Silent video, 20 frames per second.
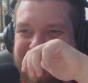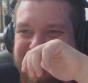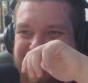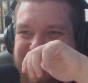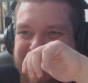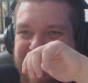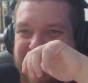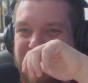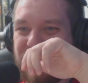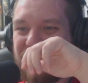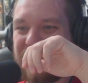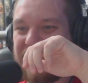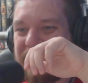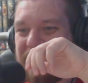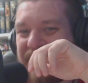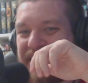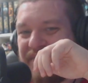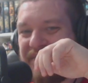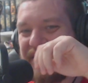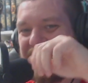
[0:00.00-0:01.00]
Да еще
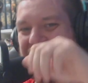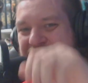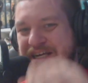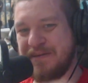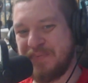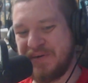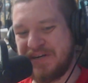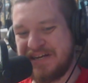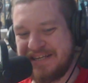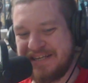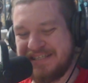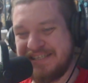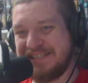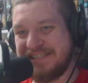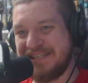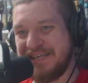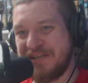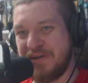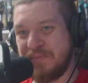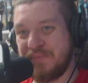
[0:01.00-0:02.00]
возьми на велик и
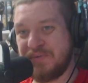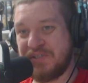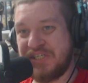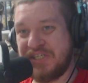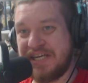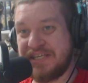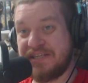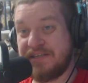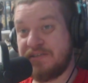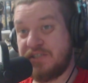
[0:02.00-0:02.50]
прокатись на нем. Сядь.